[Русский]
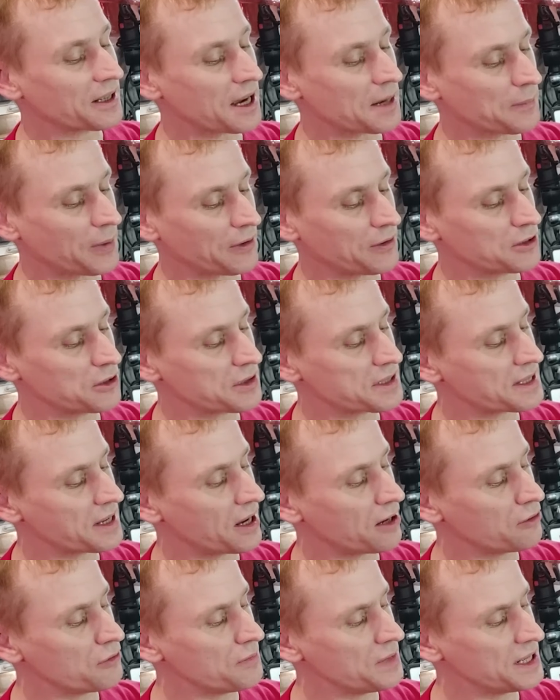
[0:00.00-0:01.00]
а как поведет
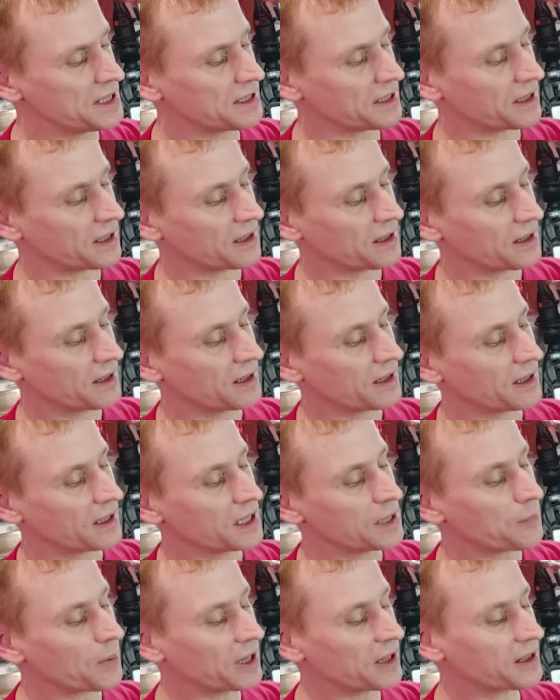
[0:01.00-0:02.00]
себя алюминий
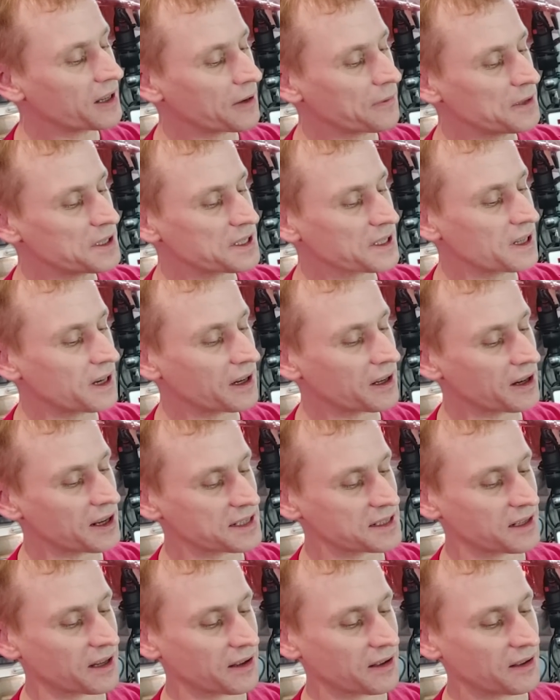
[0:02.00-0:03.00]
и полиграфическая
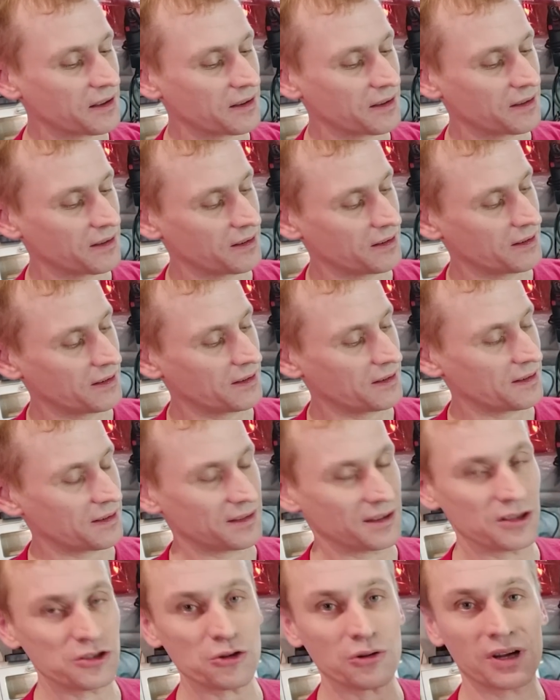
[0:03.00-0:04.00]
краска?
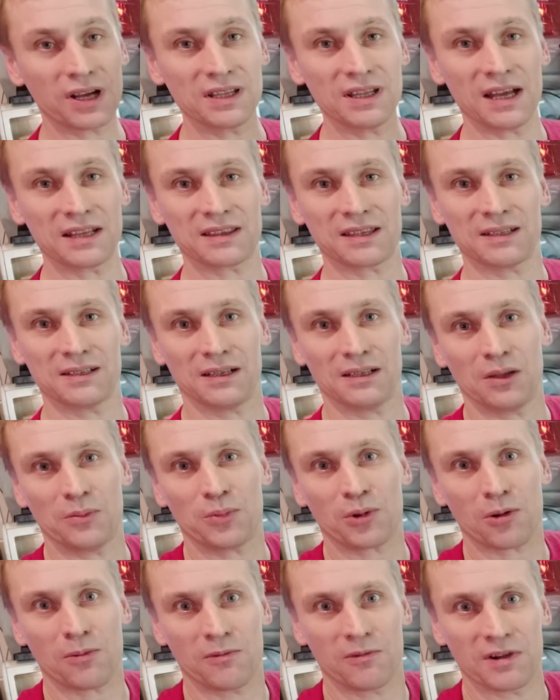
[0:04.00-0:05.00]
Да что гадать-то, надо
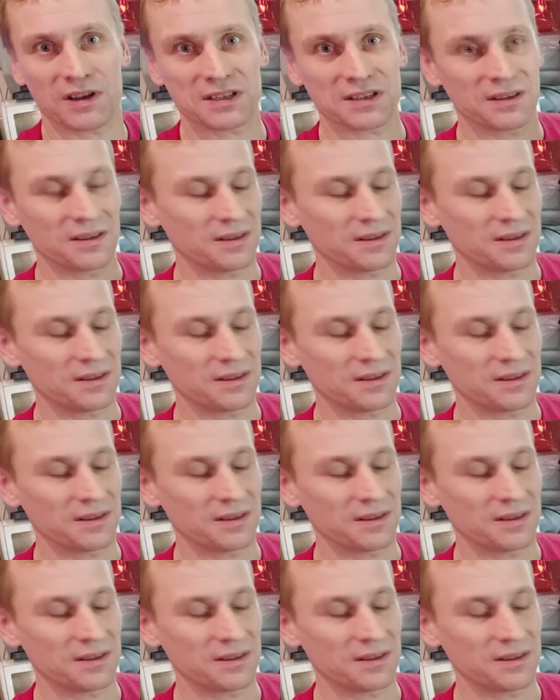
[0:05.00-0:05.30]
пробовать.